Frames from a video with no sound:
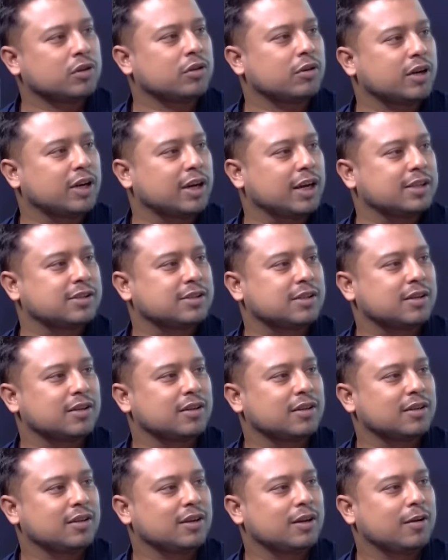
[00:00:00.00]
মতোই হয়ে গেছে
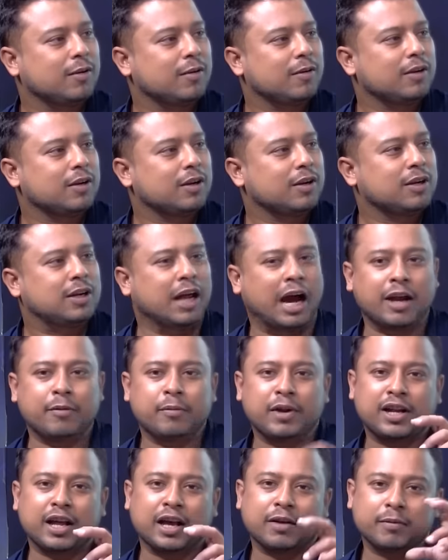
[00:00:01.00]

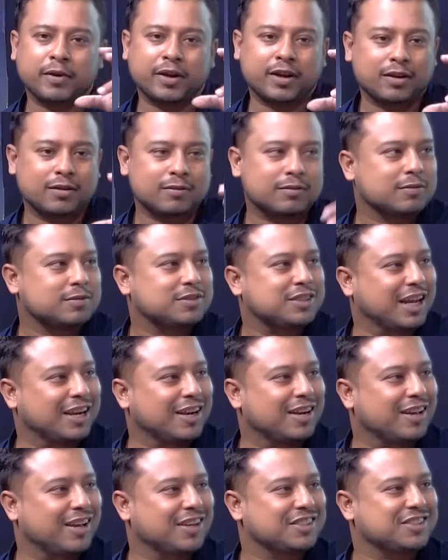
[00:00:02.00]
টাইমে টাইমে
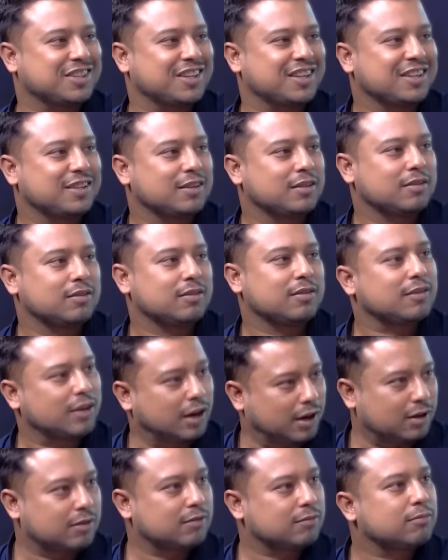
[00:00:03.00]
চ্যানেলে আসে
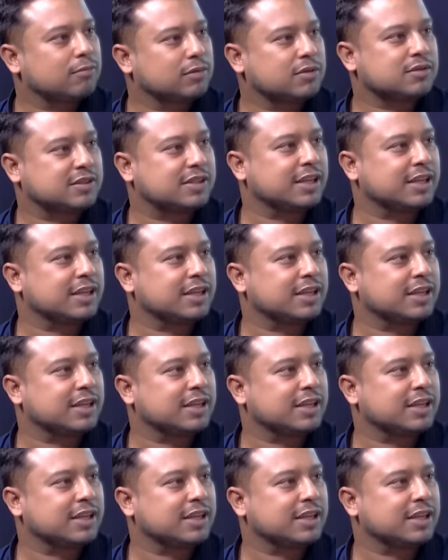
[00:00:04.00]
না হ্যাঁ, সে তো